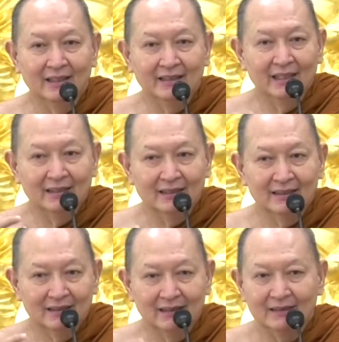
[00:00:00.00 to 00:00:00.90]
อันนี้
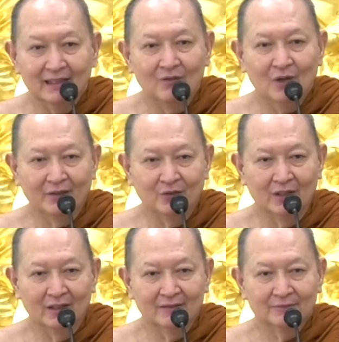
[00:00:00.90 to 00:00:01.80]
เกิดทั้งวันอยู่
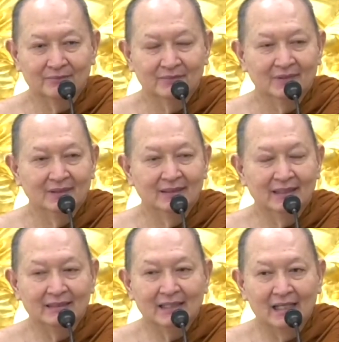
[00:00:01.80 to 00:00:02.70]
แล้ว
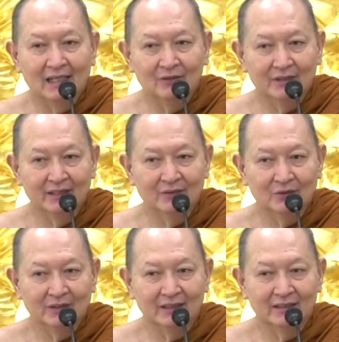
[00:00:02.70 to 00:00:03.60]
ในใจเราเนี่ย
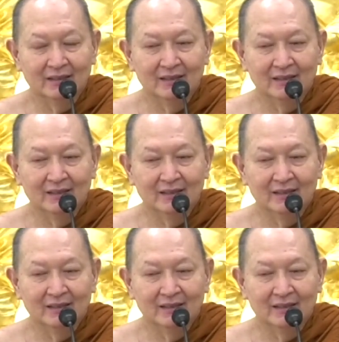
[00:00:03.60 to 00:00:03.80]
ดูสิ